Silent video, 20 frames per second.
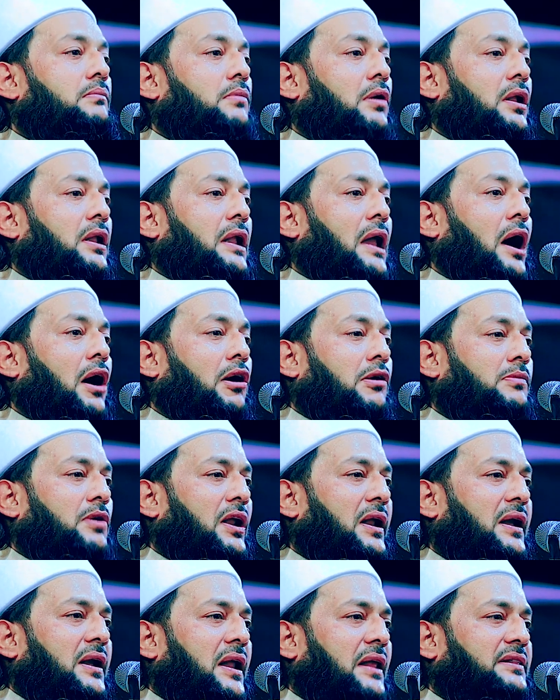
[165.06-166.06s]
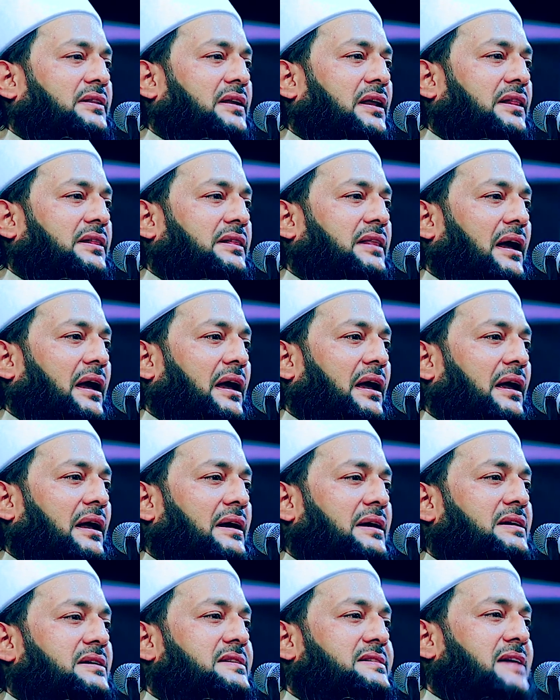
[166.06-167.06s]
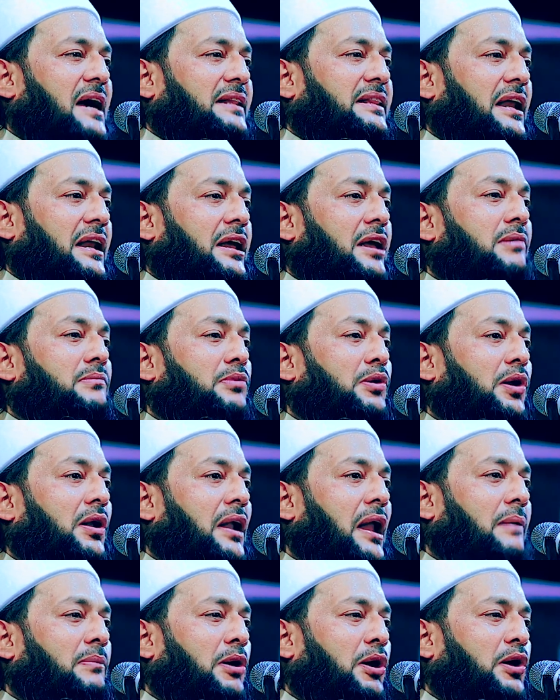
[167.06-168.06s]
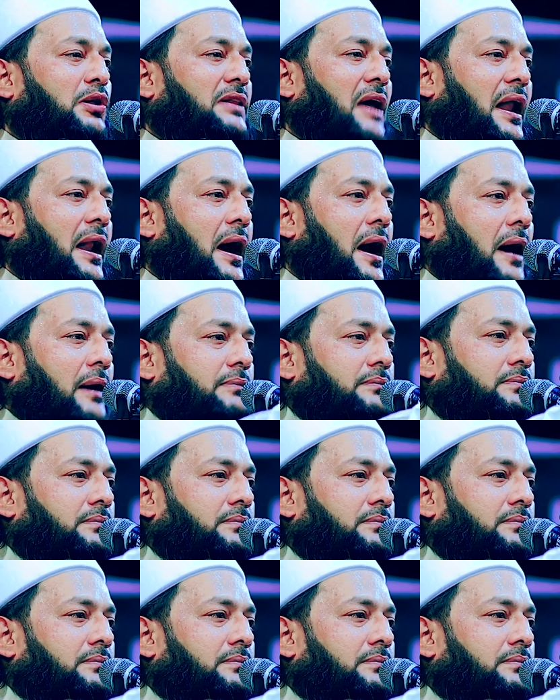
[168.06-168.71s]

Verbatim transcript: মোল্লা অমরের নেতৃত্বে যাদেরকে মোল্লা বলো তারা